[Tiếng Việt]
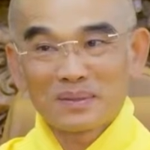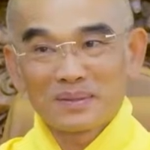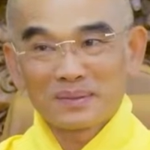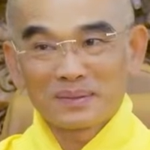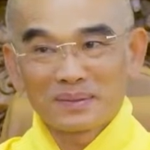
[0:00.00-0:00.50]
đúng
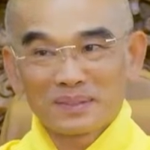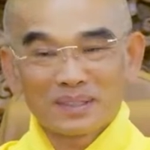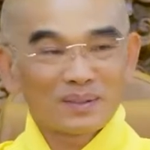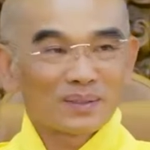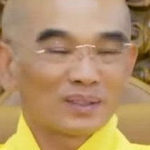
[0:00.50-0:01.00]
không?
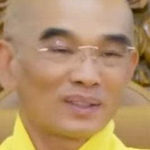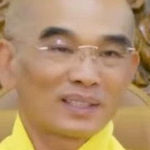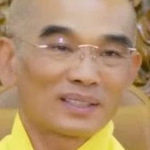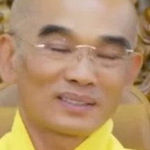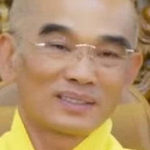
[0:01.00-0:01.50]
Đâu có
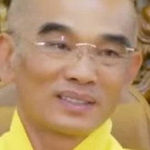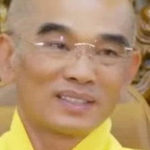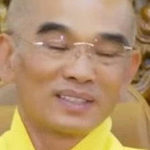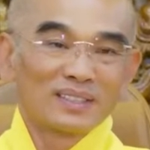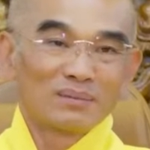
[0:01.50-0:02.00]
thoát đâu.
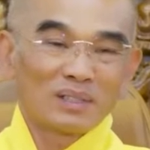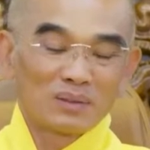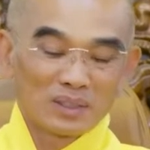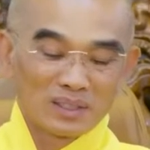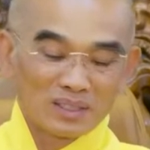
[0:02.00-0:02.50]
Mà
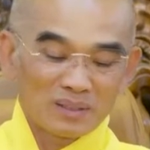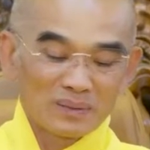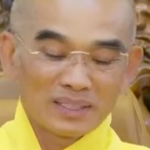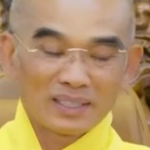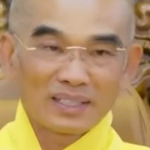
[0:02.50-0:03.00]
một người
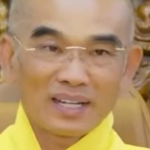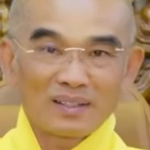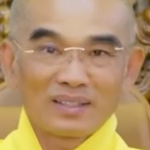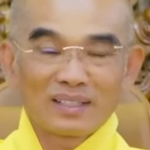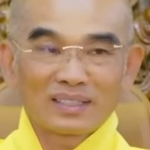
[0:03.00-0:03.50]
sống gần với
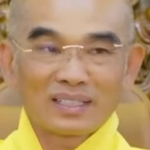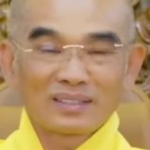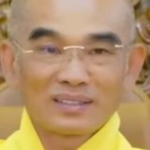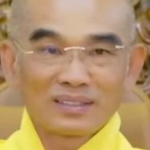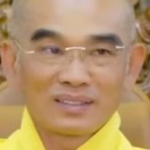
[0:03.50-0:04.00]
đạo là
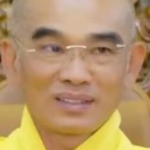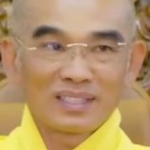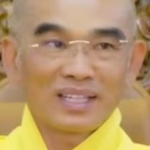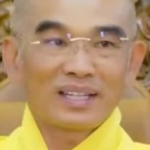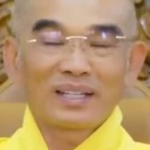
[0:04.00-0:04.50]
sao?
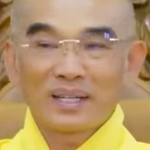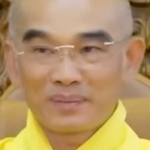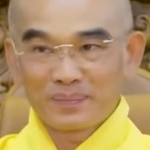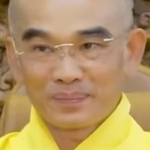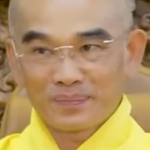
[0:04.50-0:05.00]
Phải nhẹ
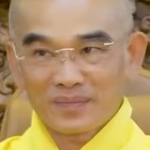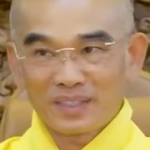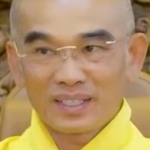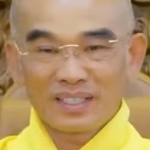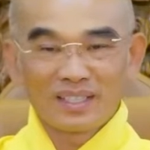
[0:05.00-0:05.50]
nghiệp,
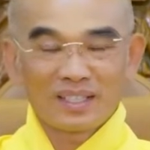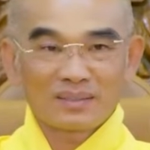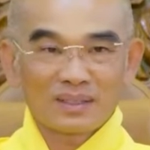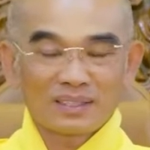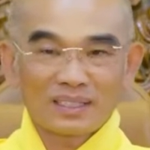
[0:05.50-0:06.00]
có nghĩa
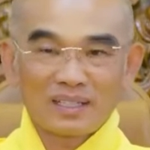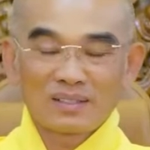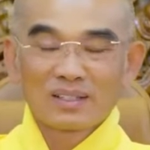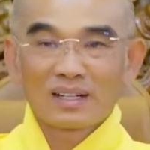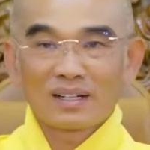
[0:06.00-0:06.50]
là phải
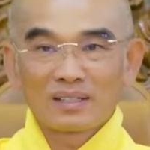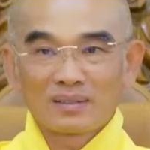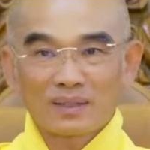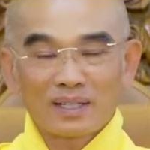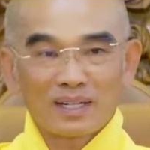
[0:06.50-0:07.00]
tháo
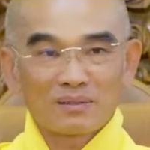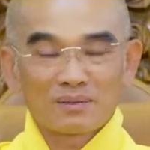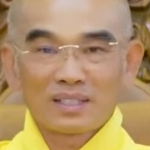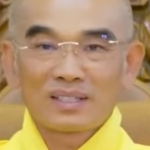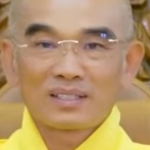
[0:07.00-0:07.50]
gỡ, phải
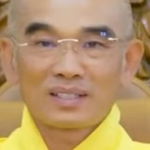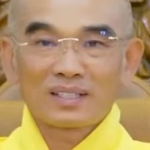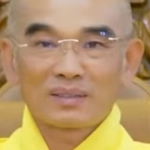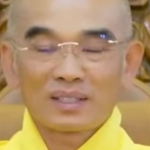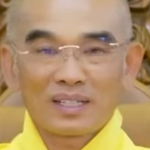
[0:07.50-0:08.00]
làm rơi
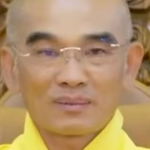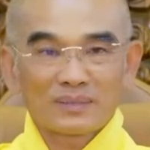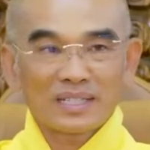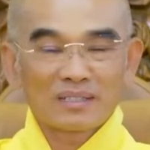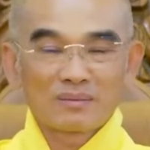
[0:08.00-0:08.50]
rớt, phải
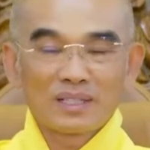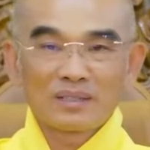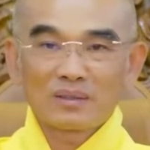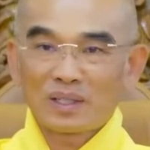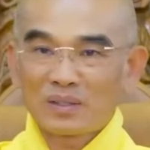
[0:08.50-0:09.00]
làm tan
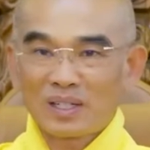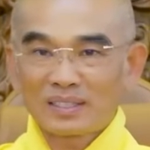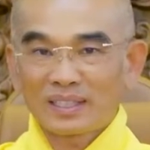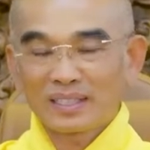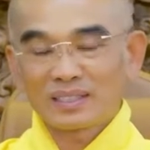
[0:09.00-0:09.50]
biến, phải
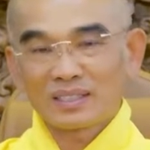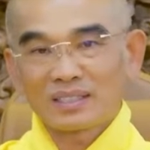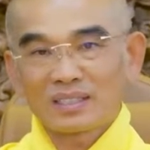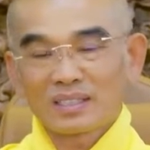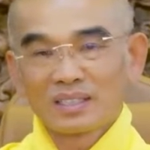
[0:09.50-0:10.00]
quá tán
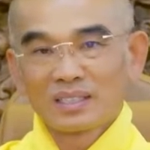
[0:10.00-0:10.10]
được,